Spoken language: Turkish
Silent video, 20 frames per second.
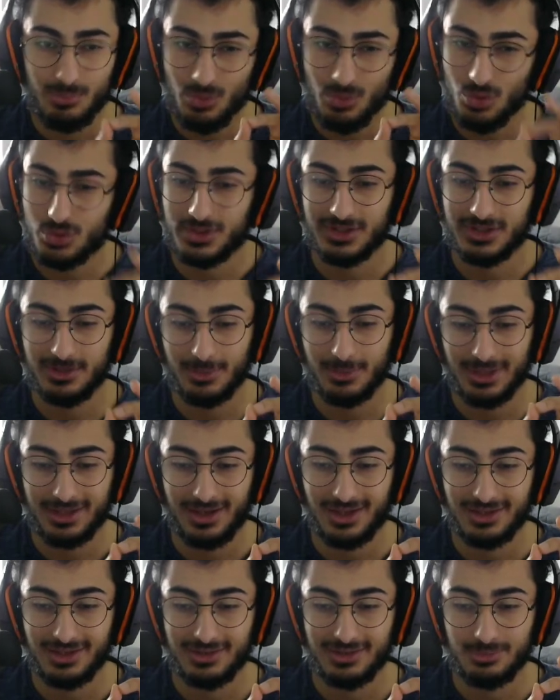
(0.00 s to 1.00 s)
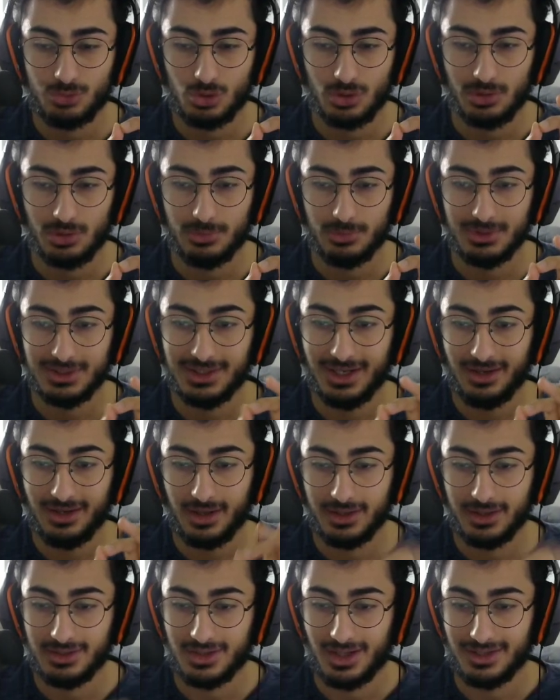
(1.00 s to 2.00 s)
Büyük ihtimal kaldırmış olabilirler.
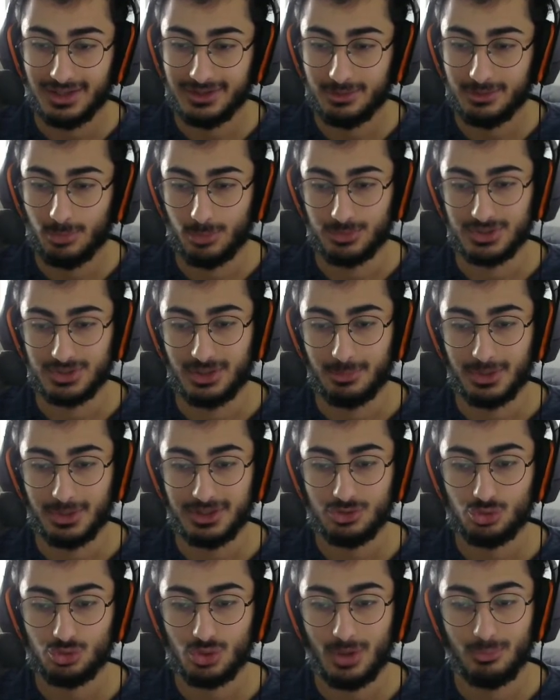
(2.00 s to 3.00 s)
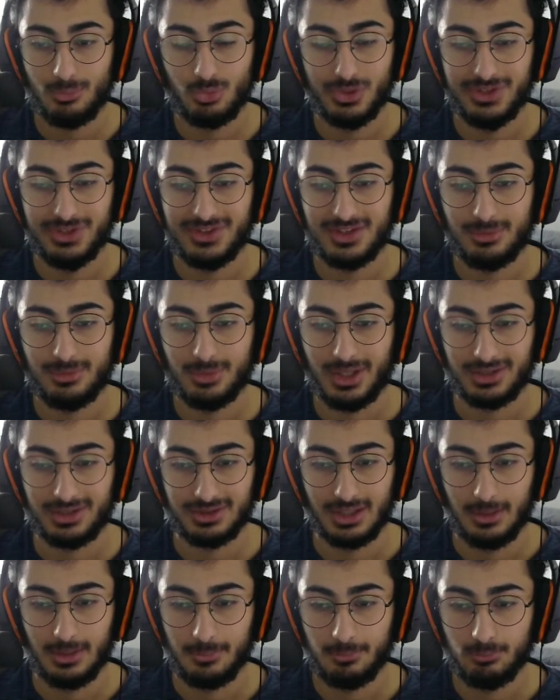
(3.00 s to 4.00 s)
Hayır kaldırmamışlar. Bakın şu an bu indirimde
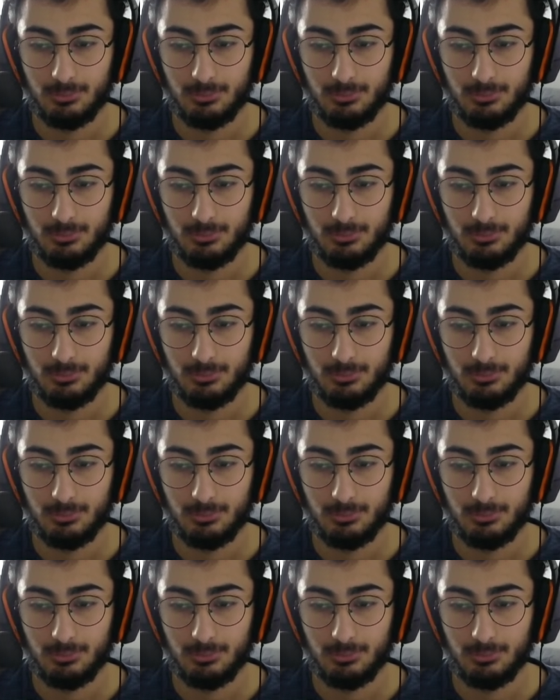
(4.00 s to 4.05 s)
hatta.